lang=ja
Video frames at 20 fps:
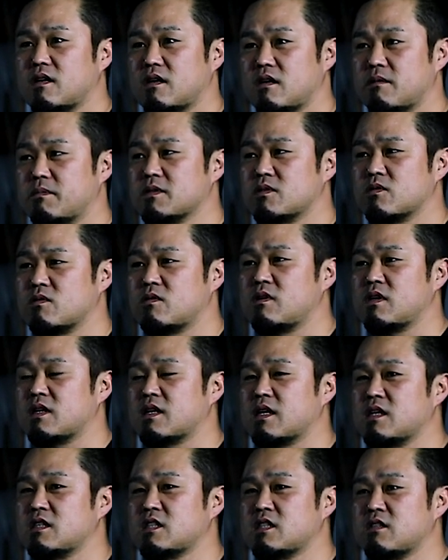やっぱそこに
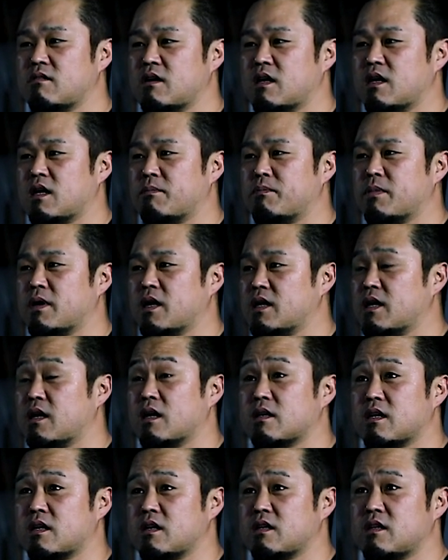対してはやっぱあり
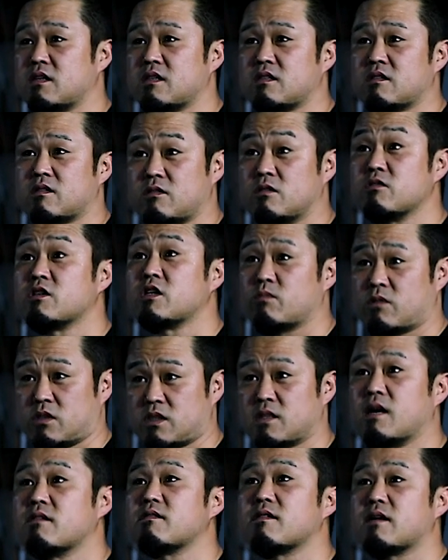がたいっていう気持
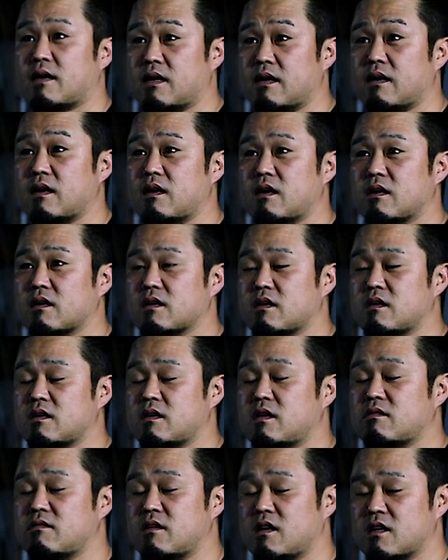ちがあるから、来
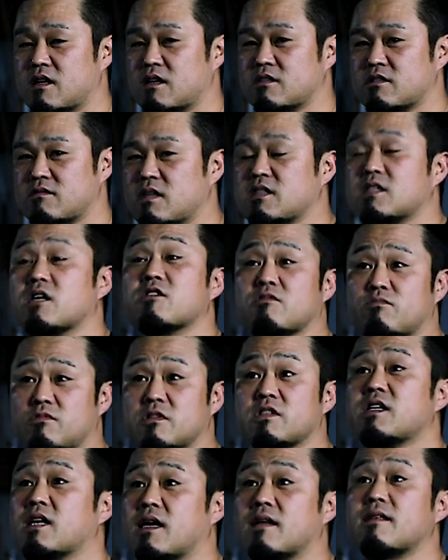てくれた人はちゃんと
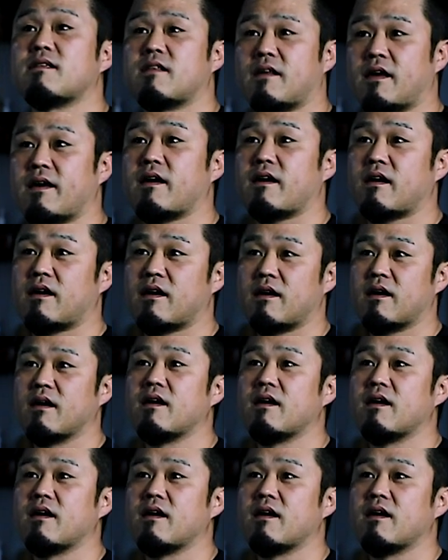向き合って。